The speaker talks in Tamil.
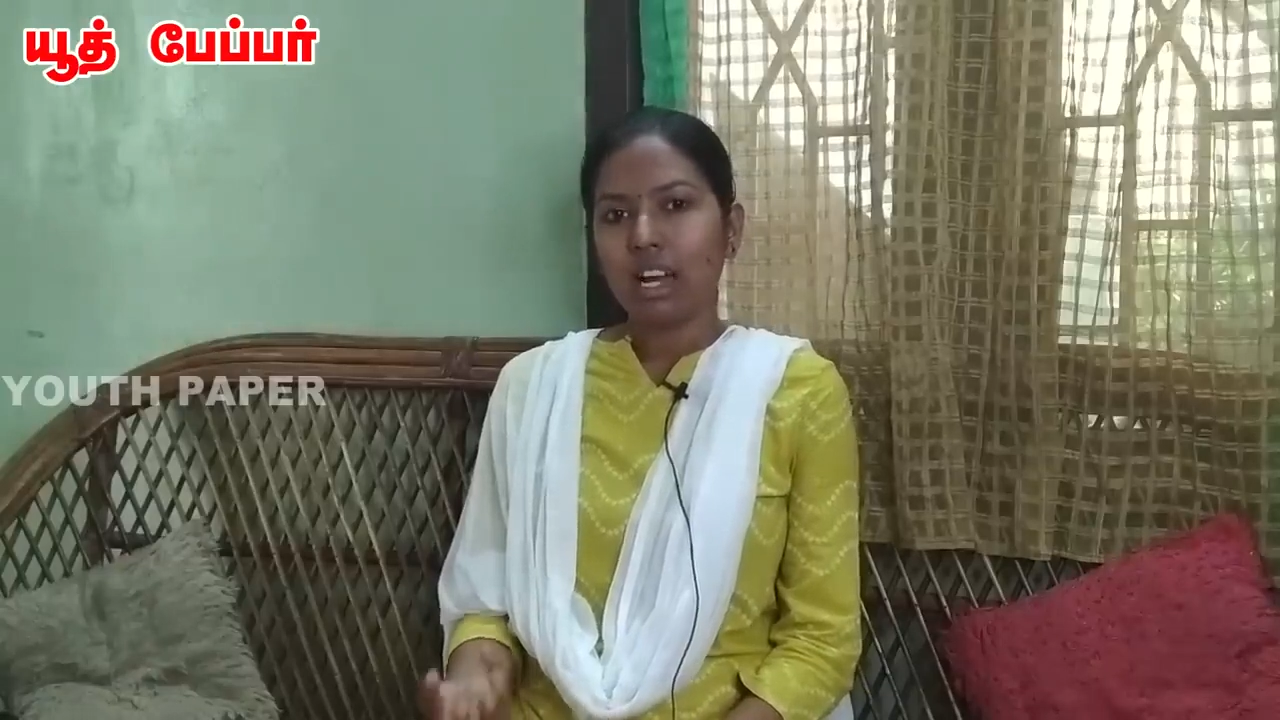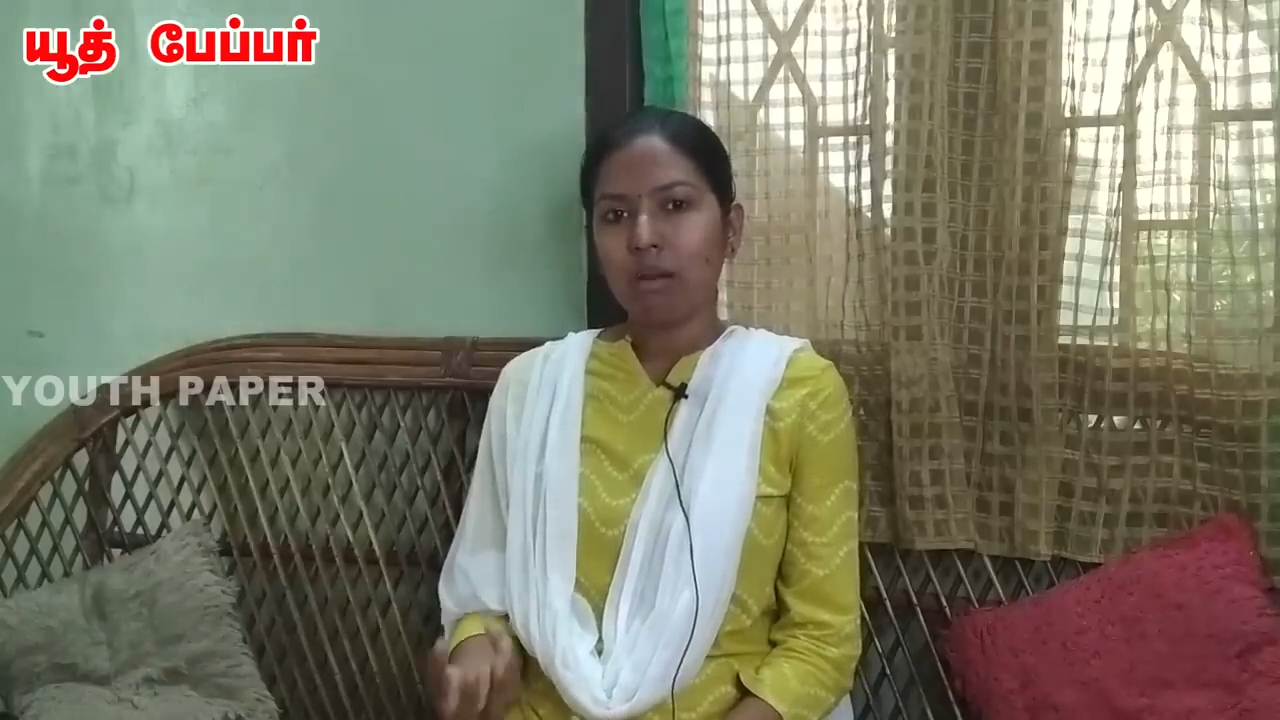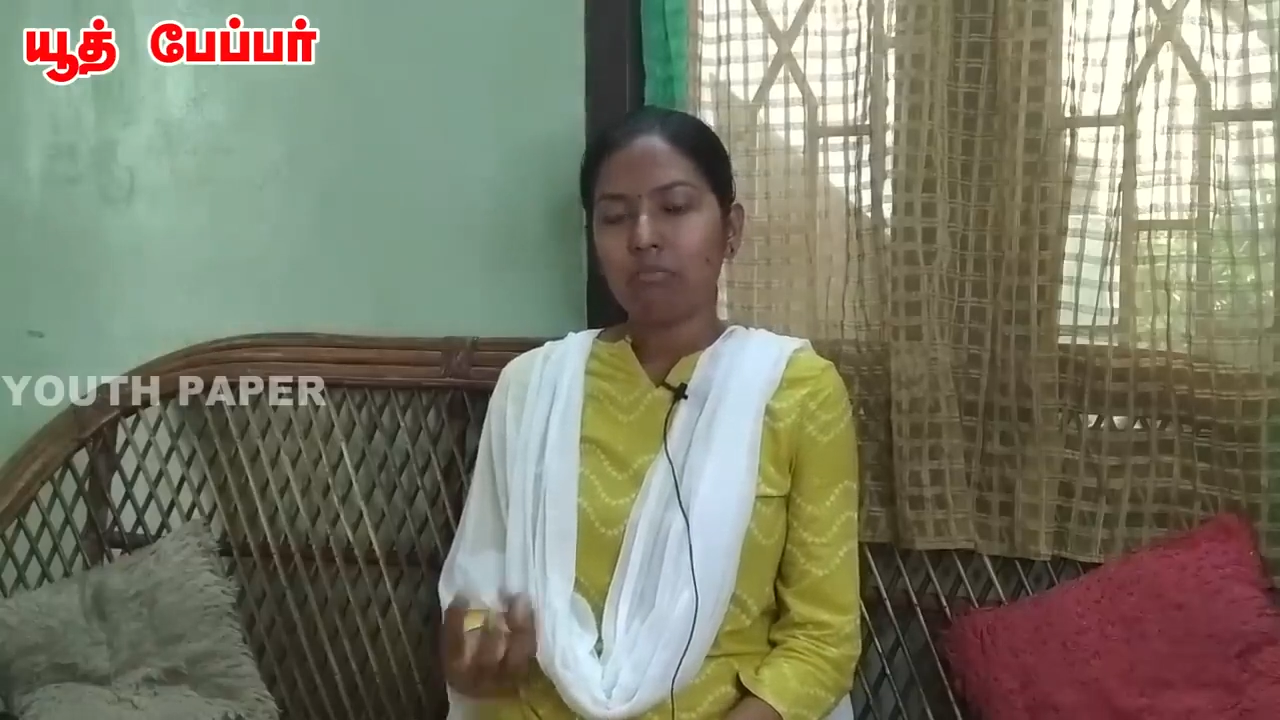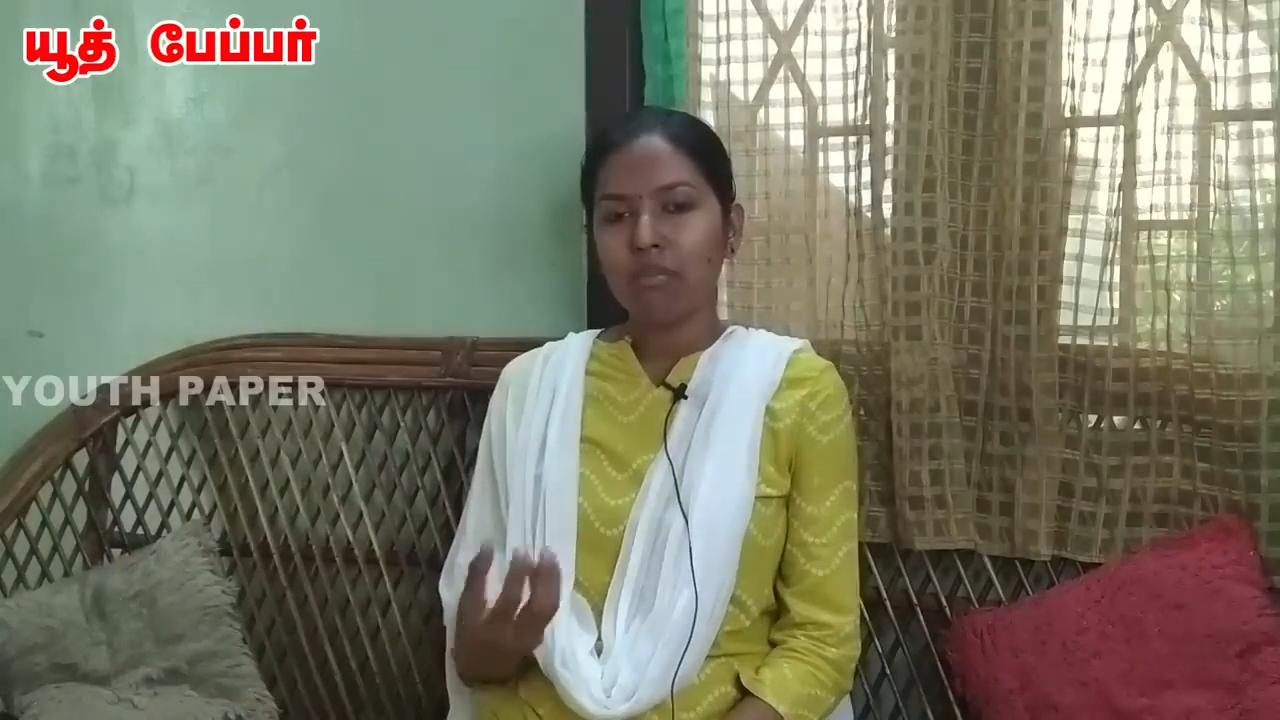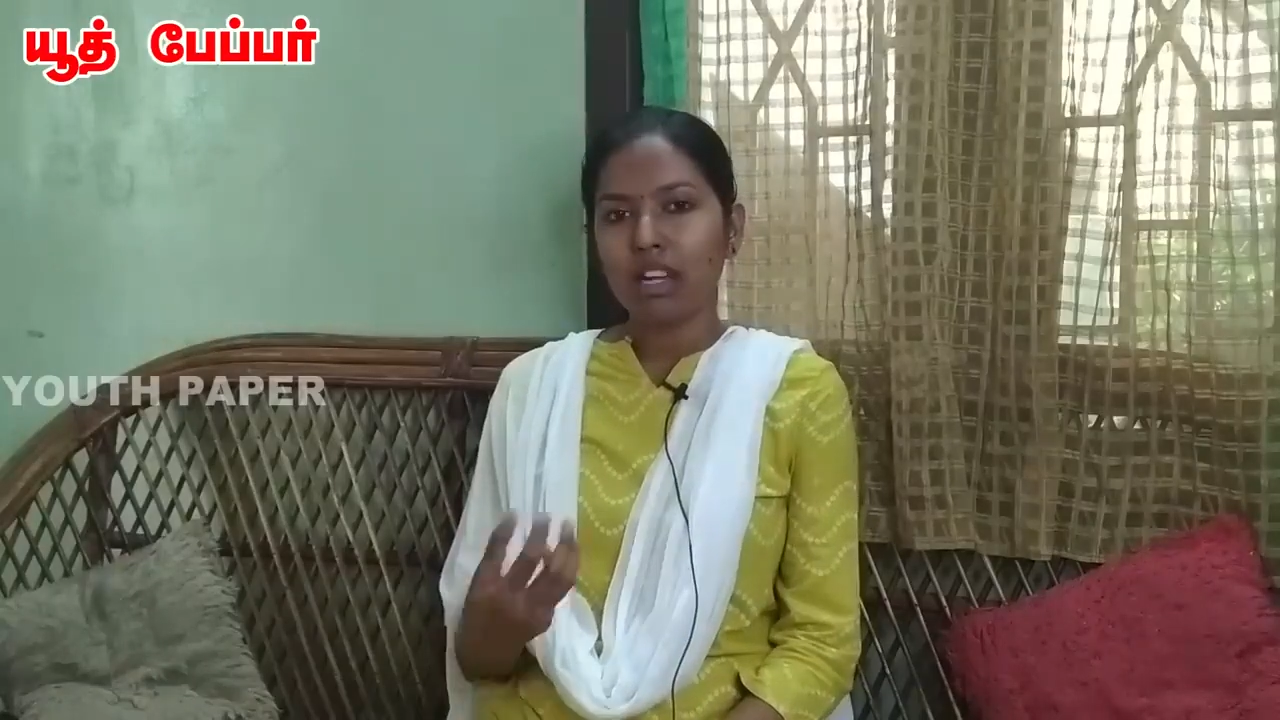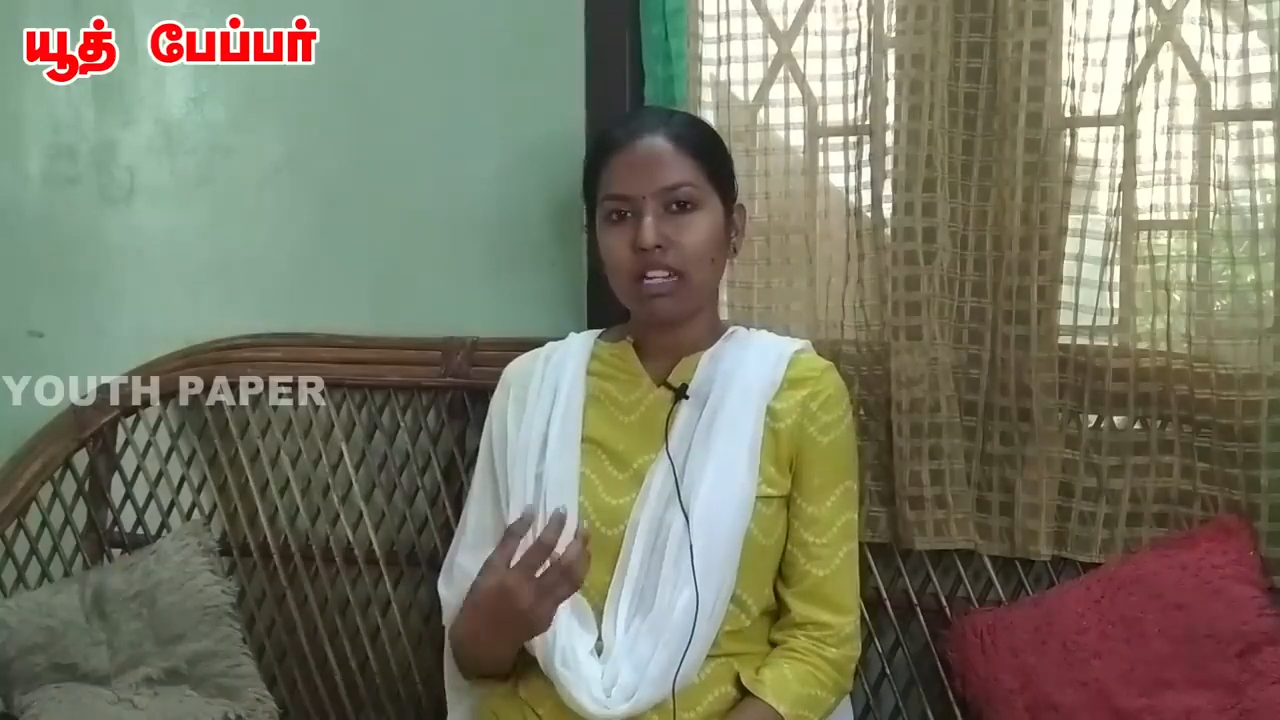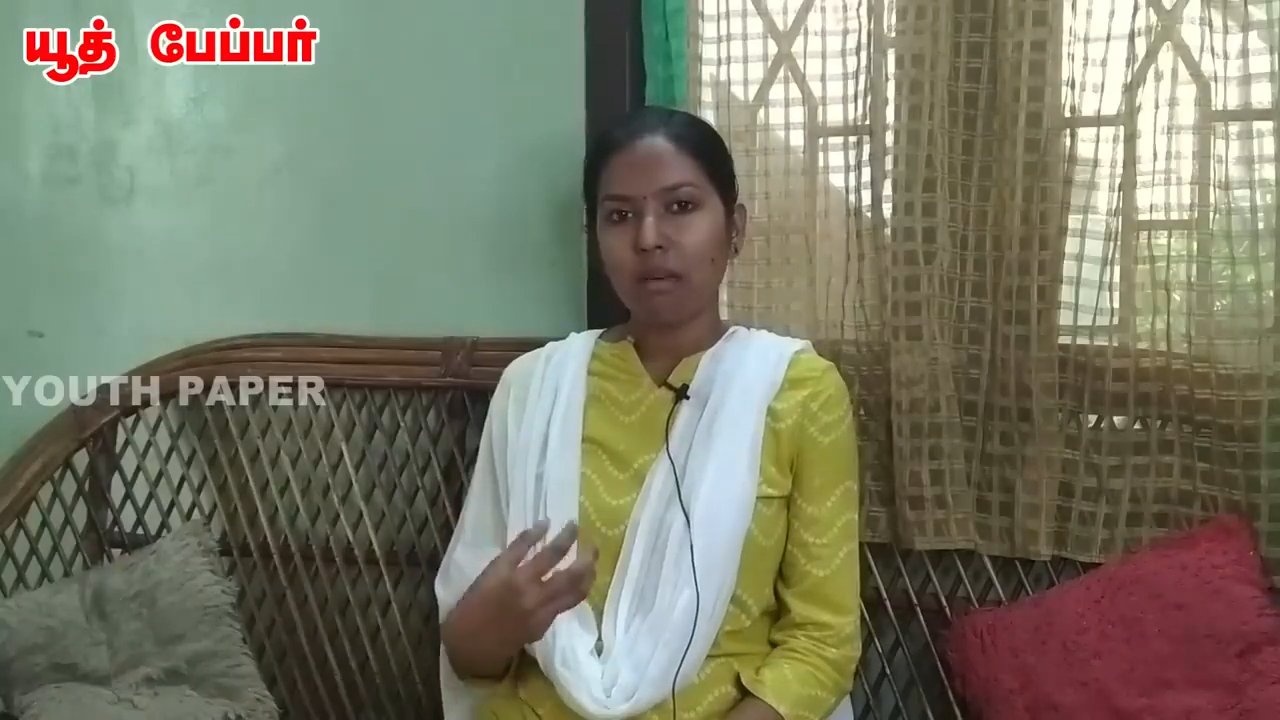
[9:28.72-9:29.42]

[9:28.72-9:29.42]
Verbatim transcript: நம்ம